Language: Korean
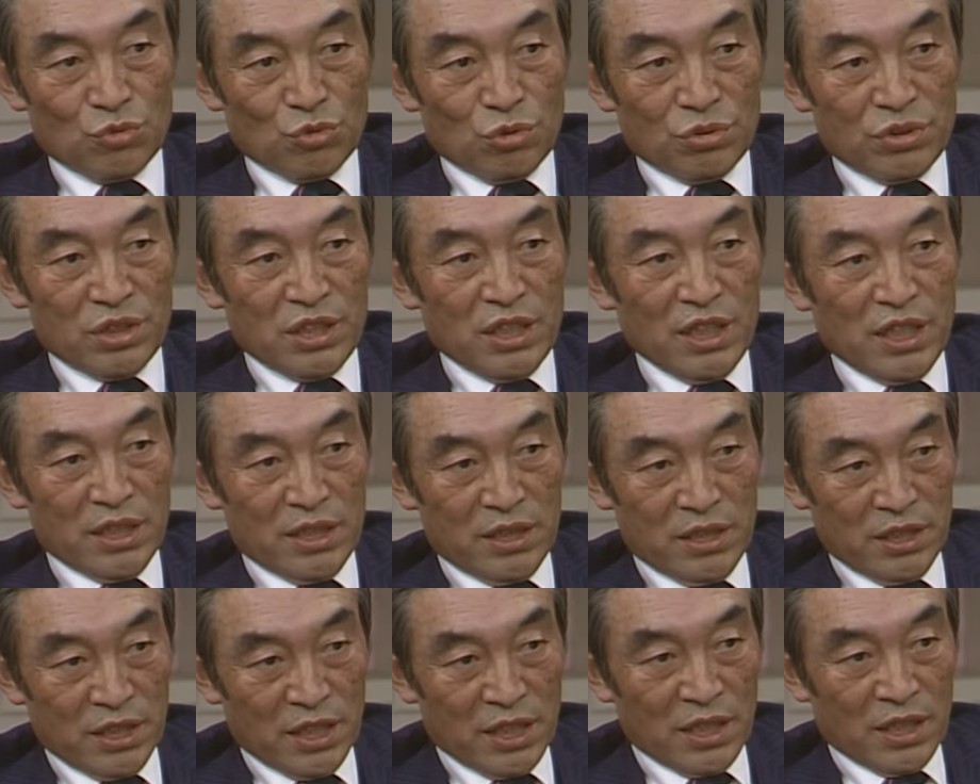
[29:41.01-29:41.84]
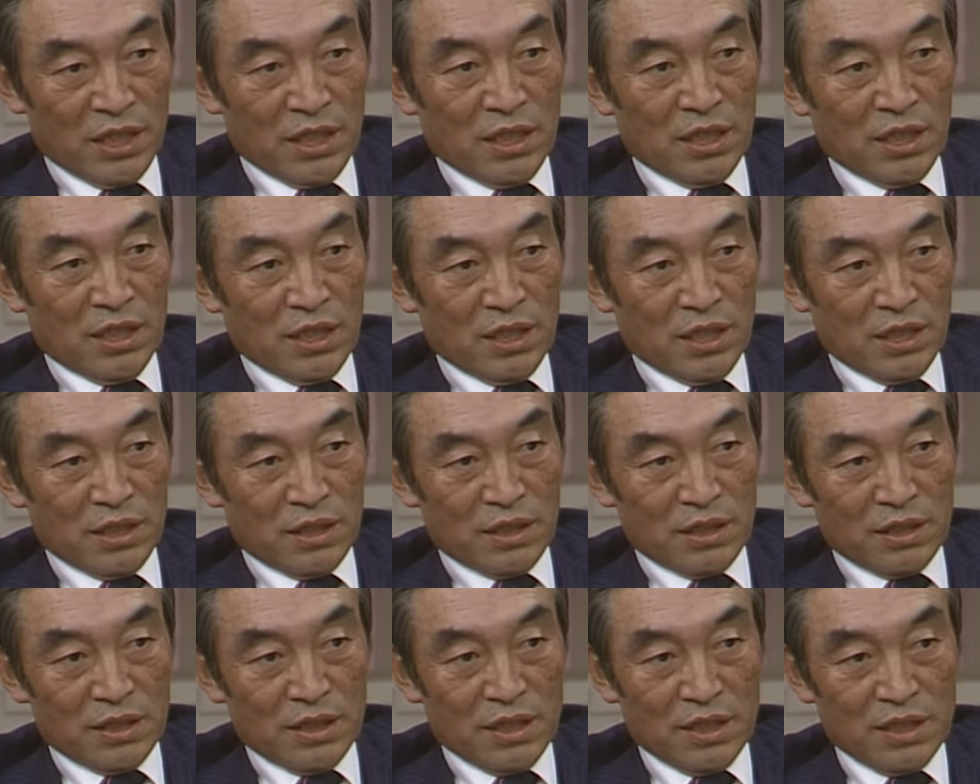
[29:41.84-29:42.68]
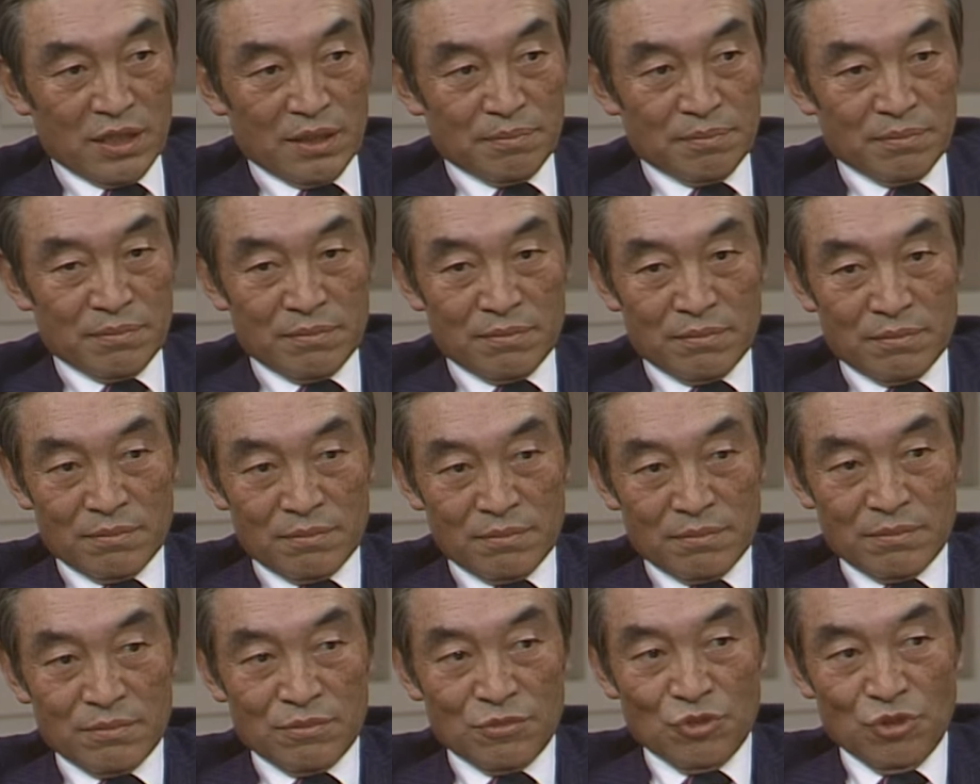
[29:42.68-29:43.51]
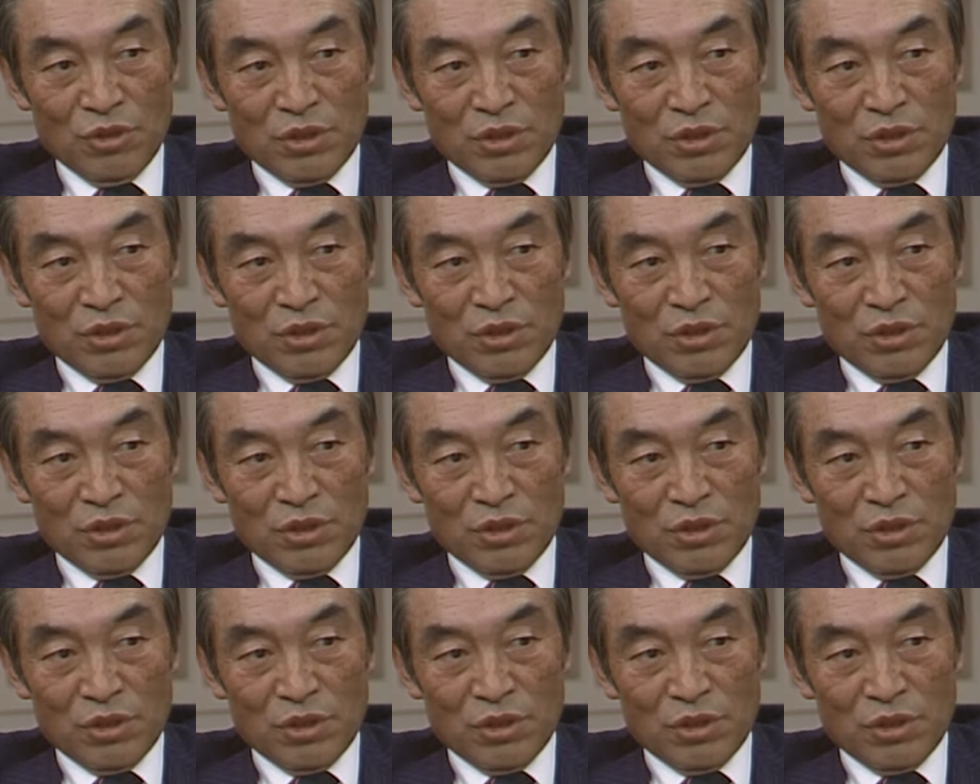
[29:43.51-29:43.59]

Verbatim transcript: 좋지 않느냐 하는 사람, 네.